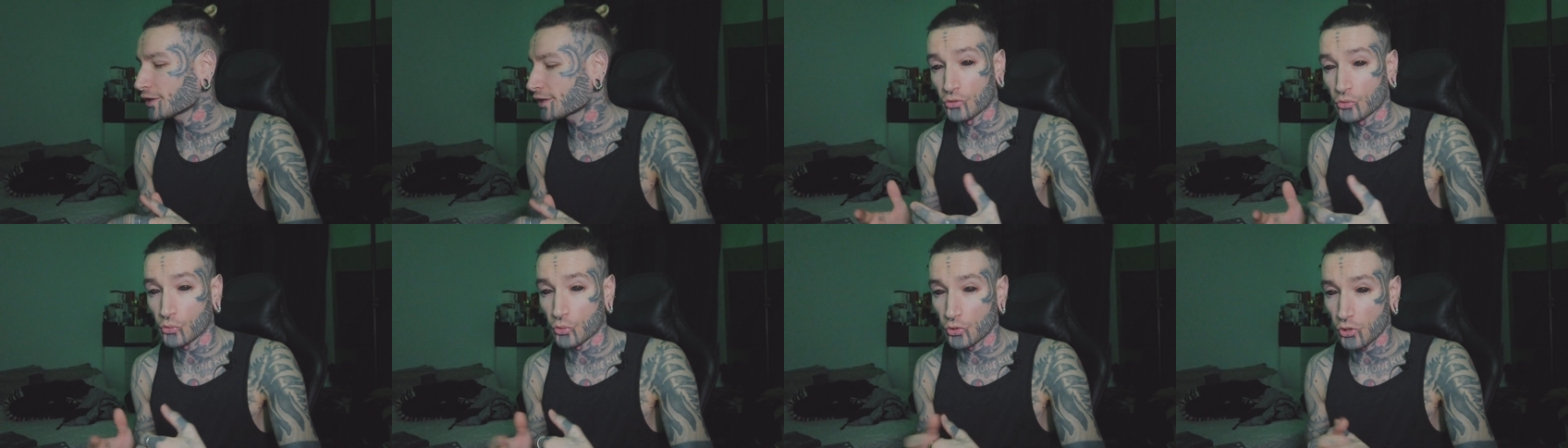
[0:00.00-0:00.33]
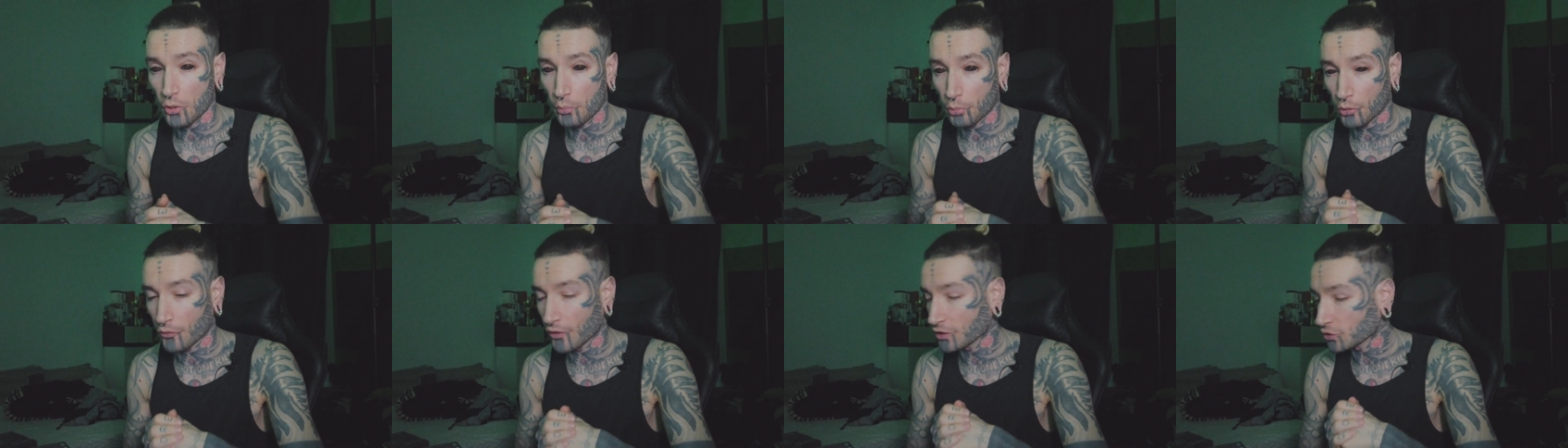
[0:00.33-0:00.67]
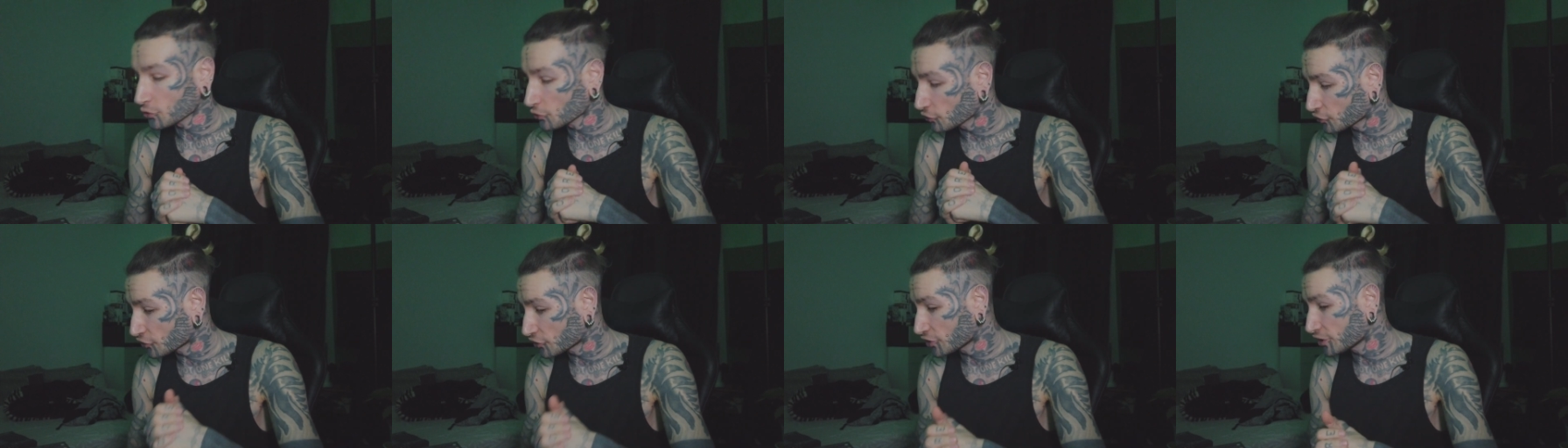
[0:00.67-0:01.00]
in cui ho
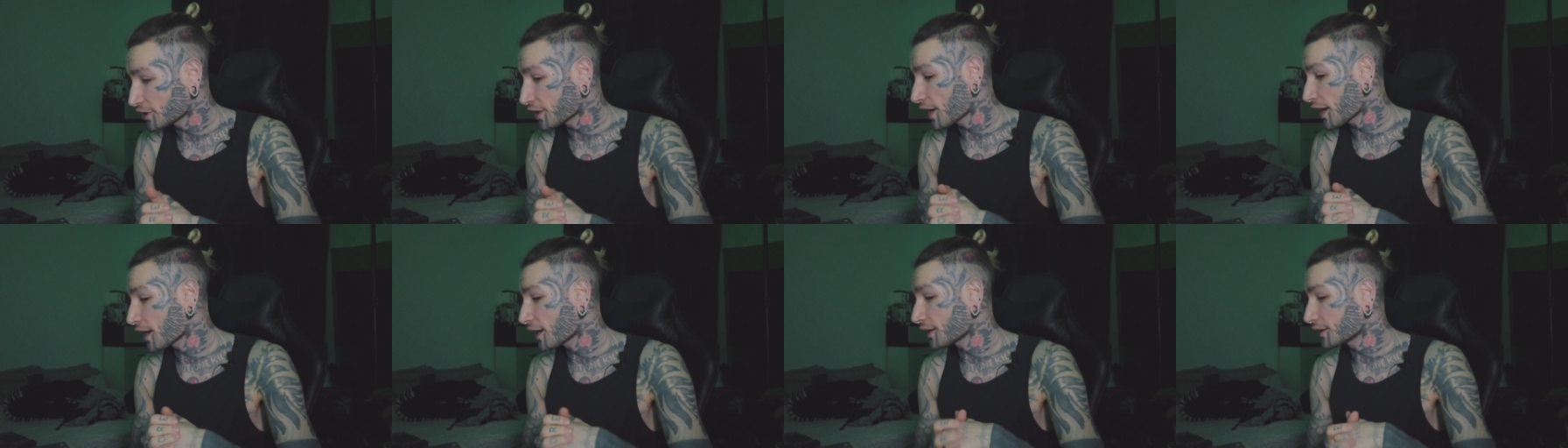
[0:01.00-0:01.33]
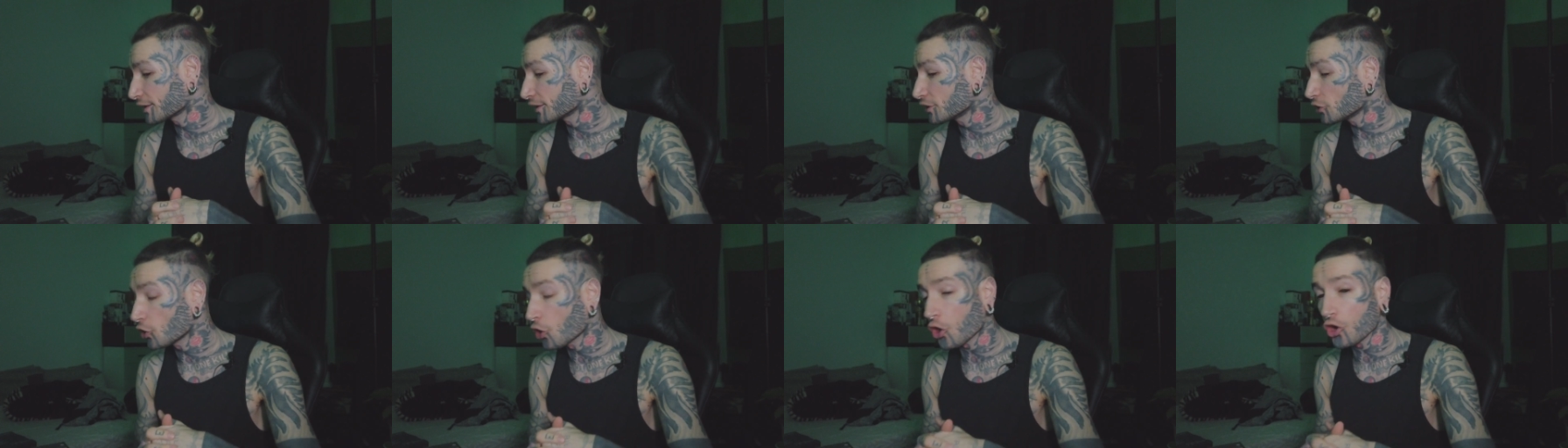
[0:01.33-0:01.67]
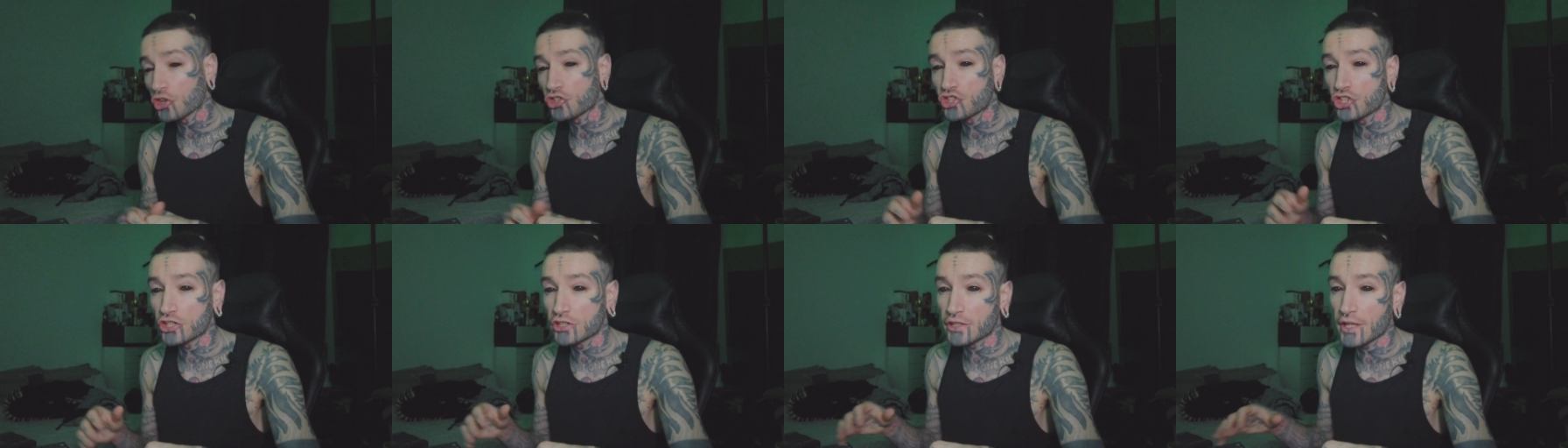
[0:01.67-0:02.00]
provato sia il
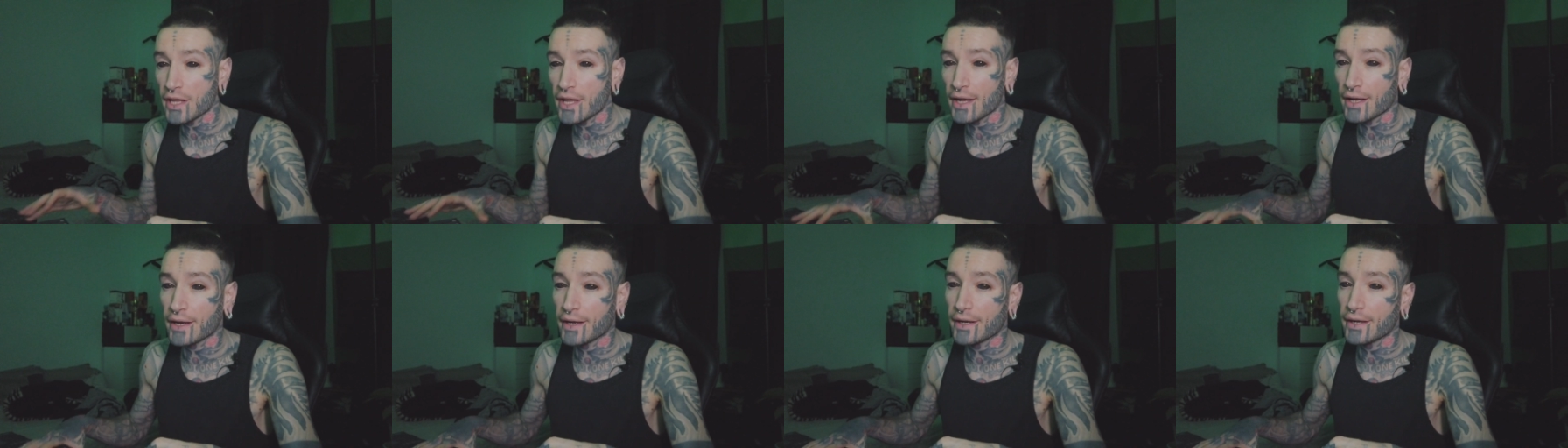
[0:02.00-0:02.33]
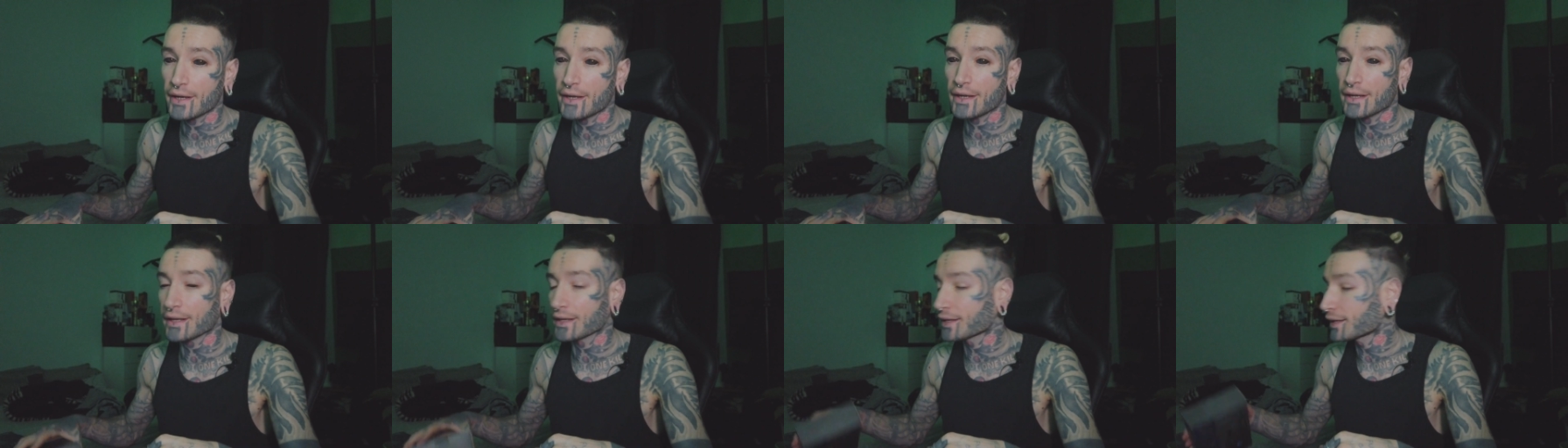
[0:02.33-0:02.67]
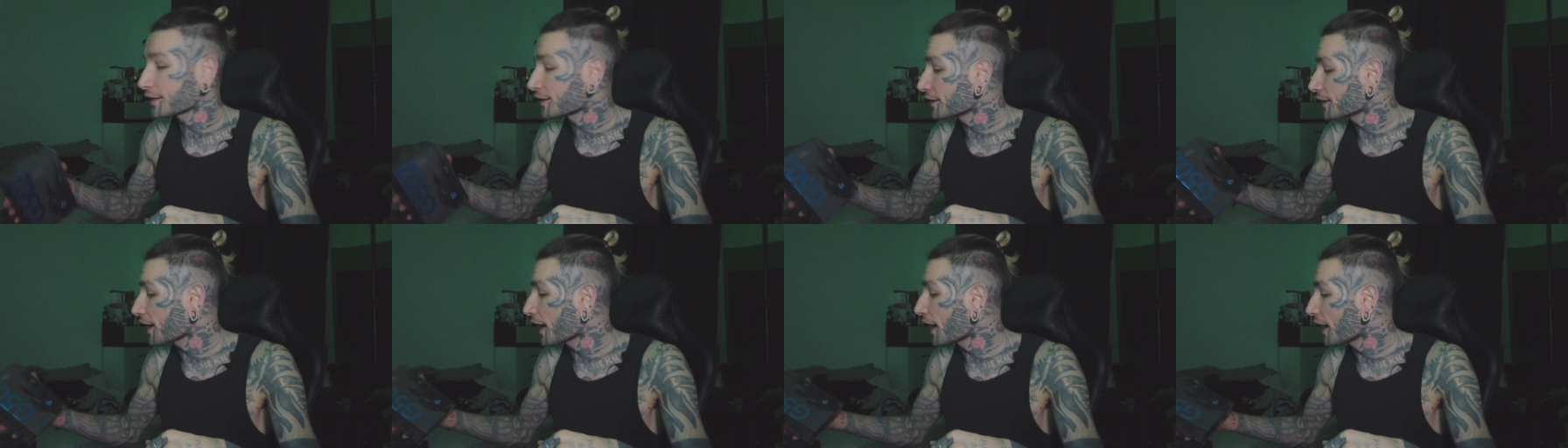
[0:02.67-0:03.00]
Logitech
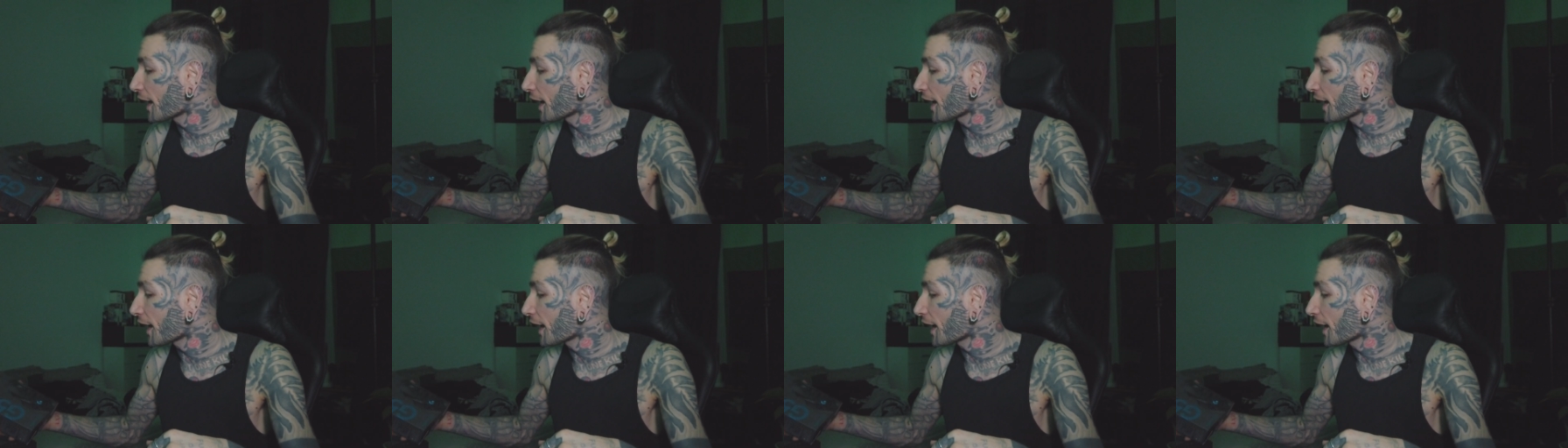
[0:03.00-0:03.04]
che